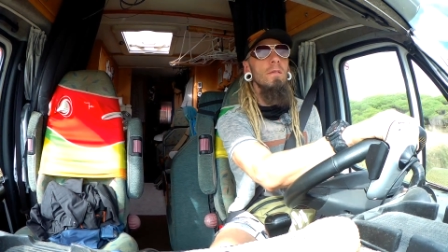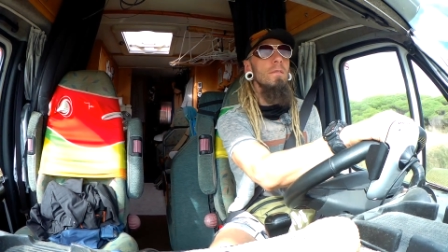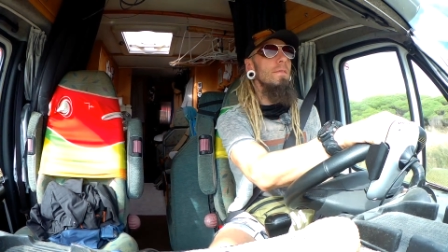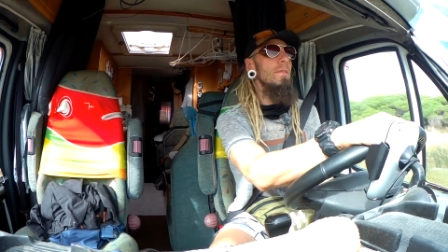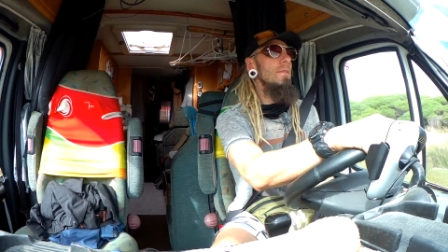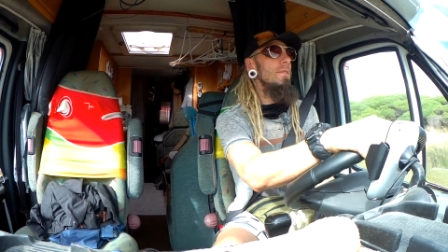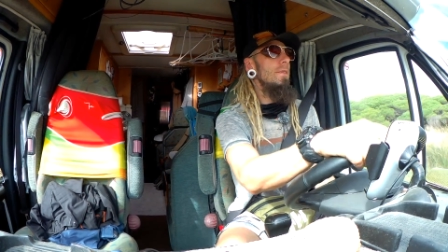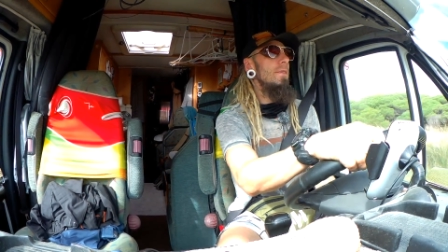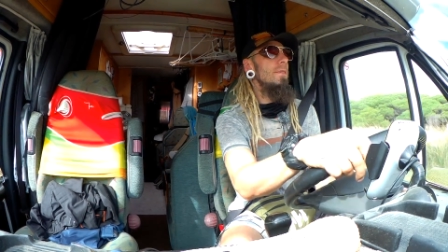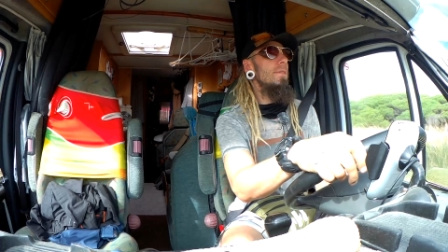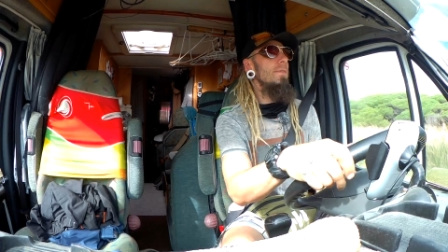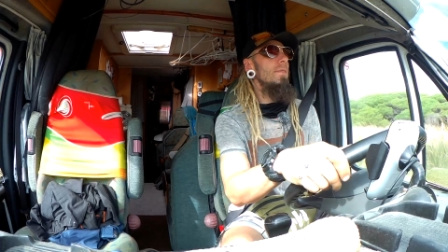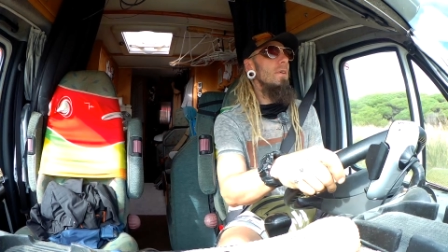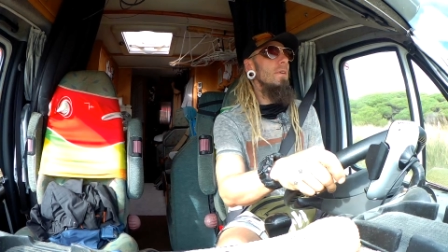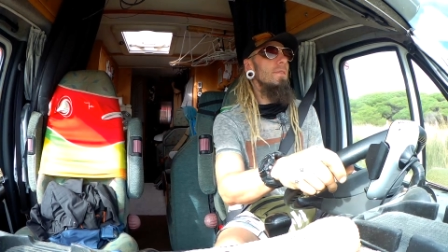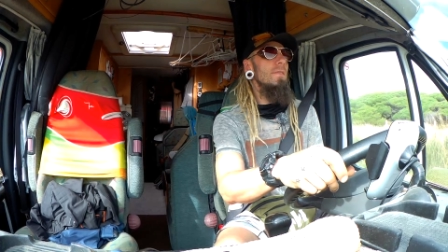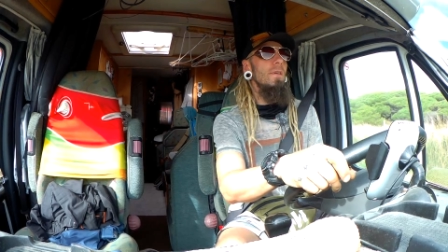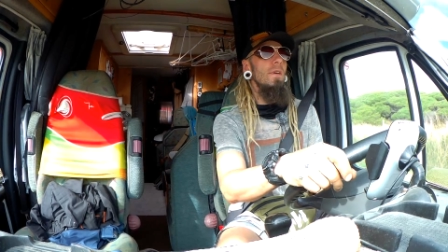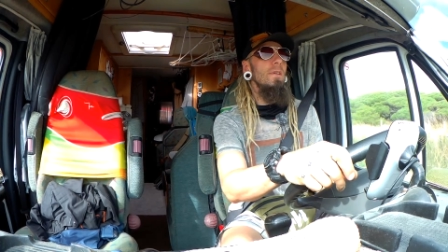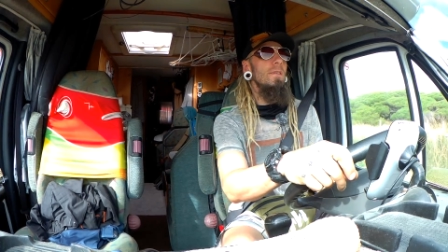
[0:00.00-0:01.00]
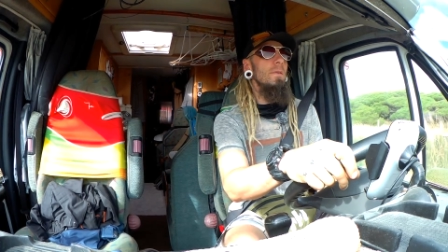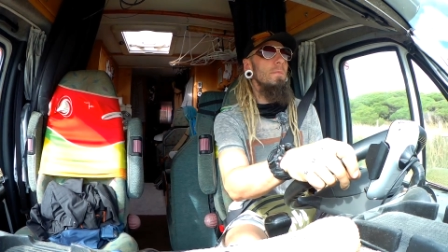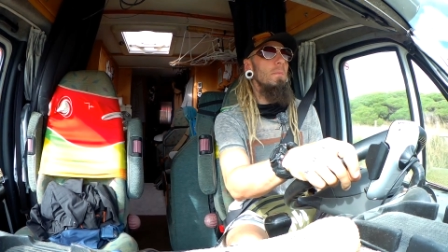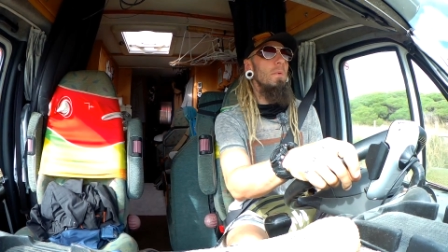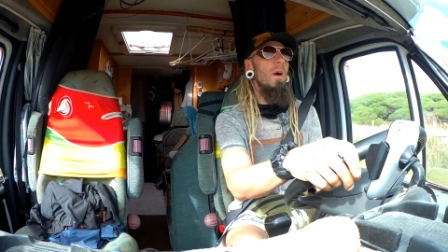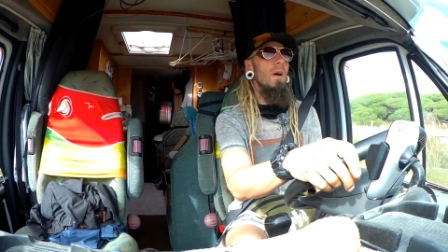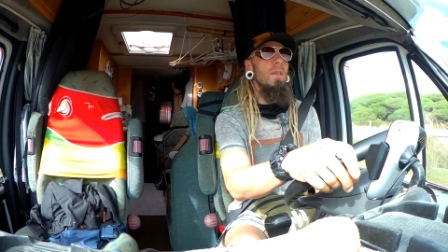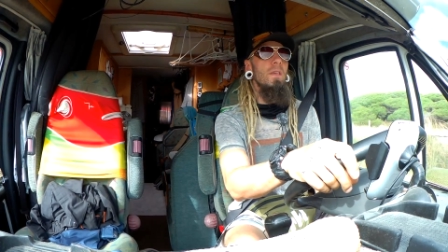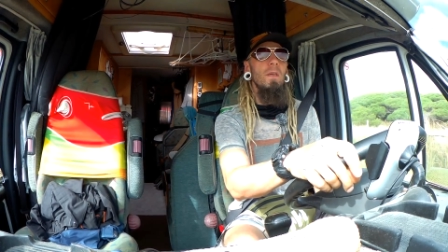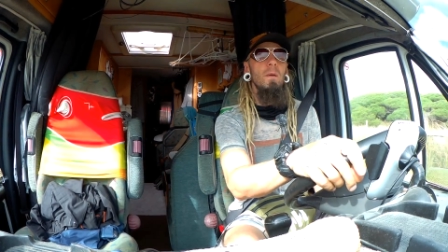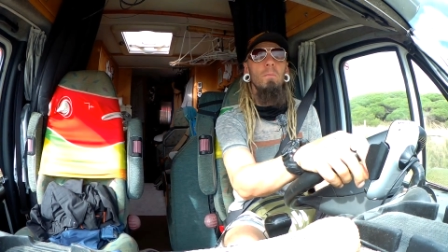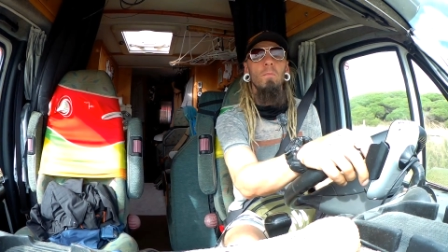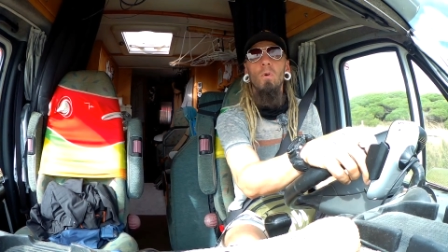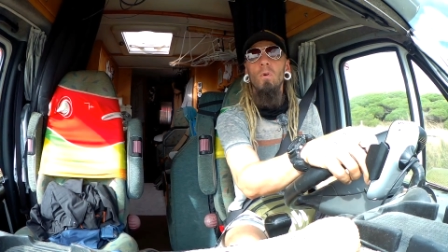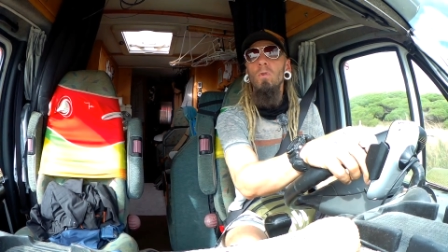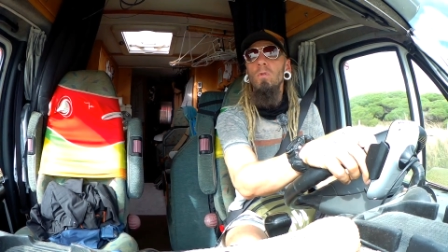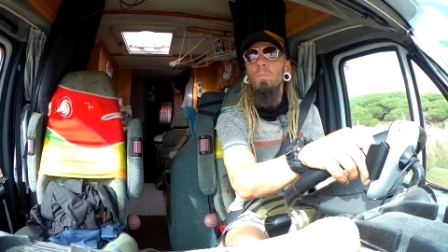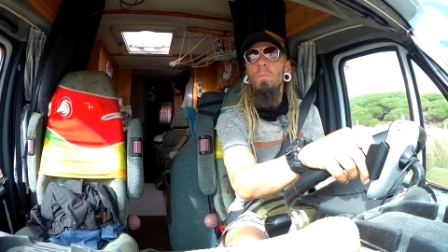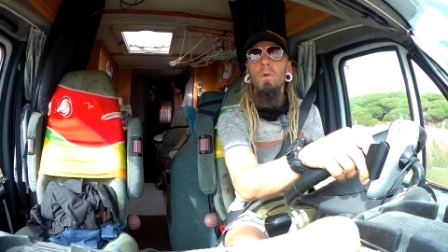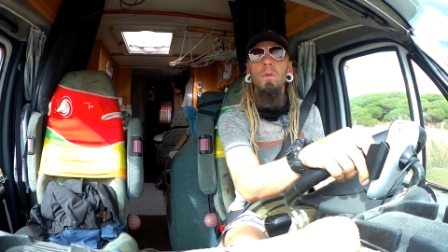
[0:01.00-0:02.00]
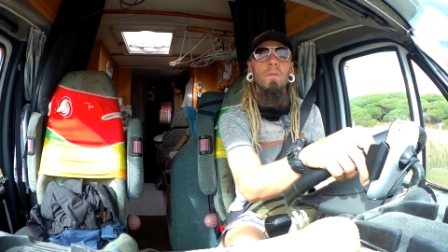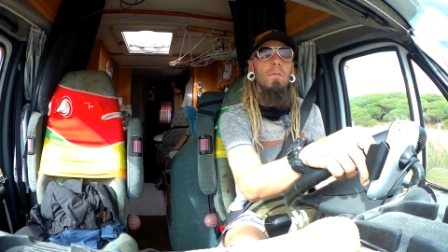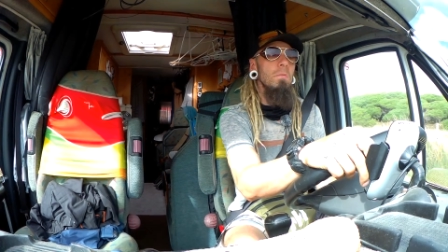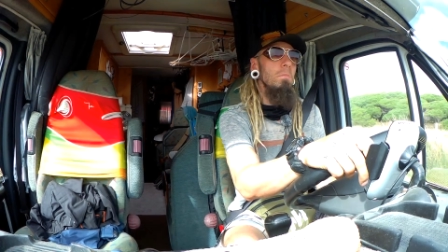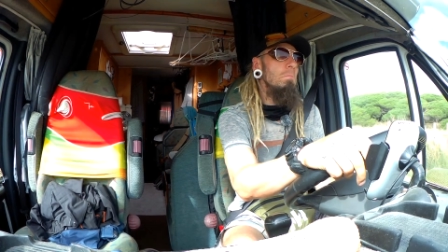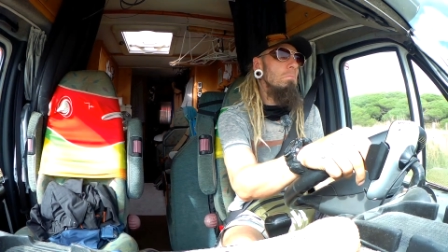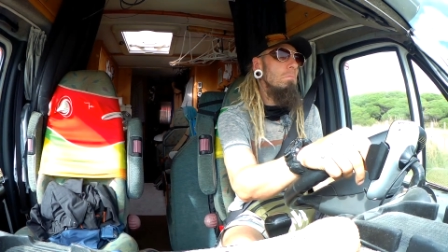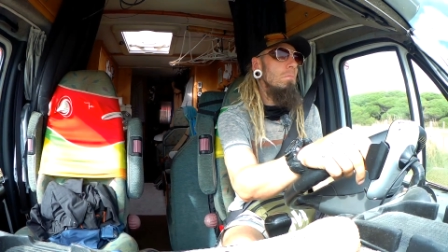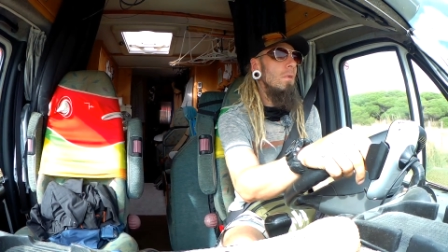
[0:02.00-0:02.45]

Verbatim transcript: заинтересовался этим, они могут быть,